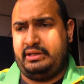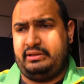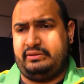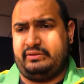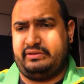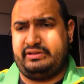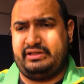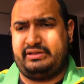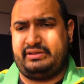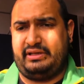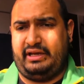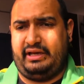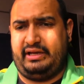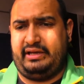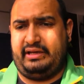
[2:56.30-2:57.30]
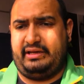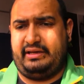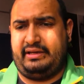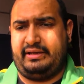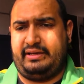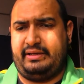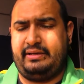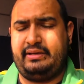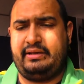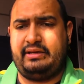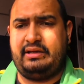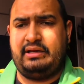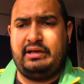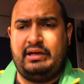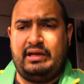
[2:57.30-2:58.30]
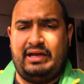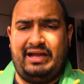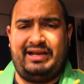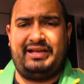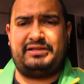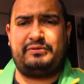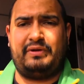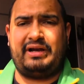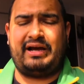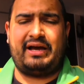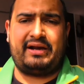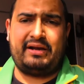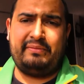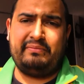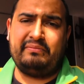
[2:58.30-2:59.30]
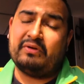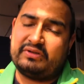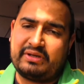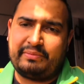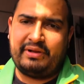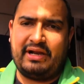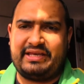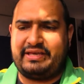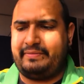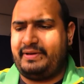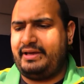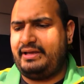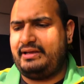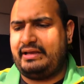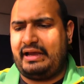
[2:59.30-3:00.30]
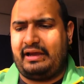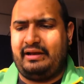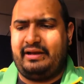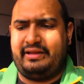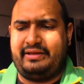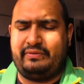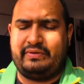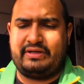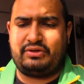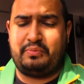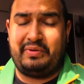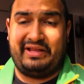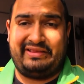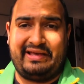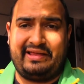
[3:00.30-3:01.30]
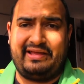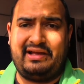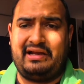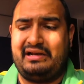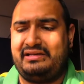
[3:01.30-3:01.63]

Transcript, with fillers: Entonces, eh, en la escuela agarré, o sea, me la llevé y, le di una sopleteada.